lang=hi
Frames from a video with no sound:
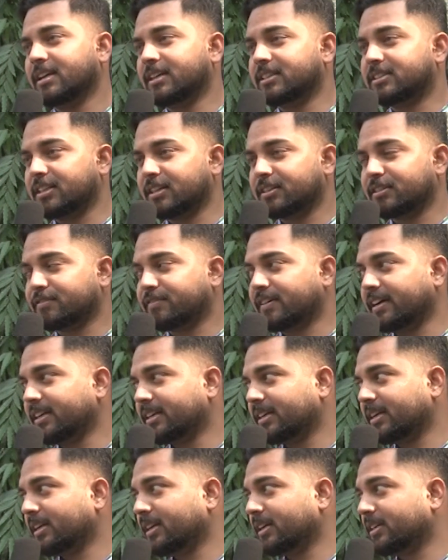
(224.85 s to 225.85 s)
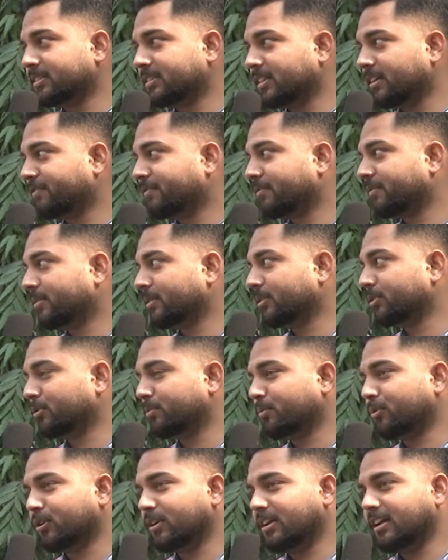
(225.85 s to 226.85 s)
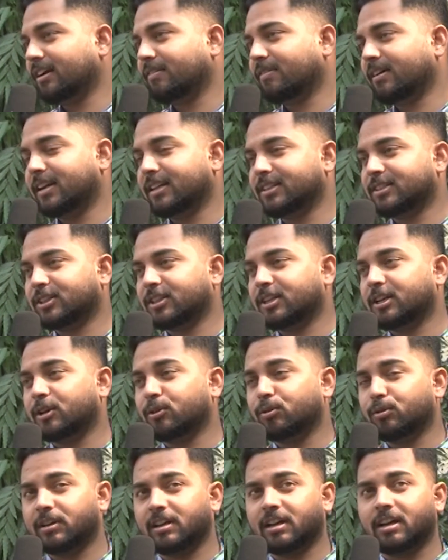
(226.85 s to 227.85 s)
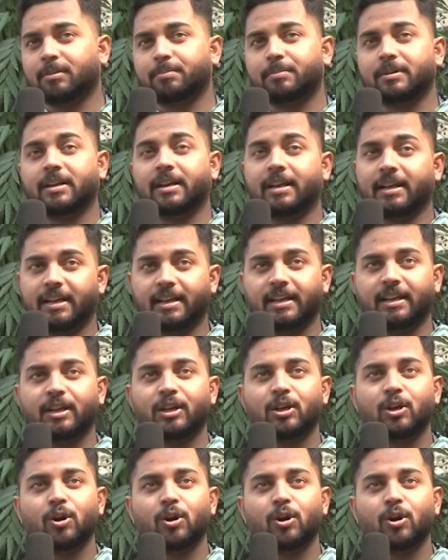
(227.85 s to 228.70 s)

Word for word: इसकी सफाई के लिए सिर्फ जो मोहल्ले वाले जितने लोग यहाँ पर हैं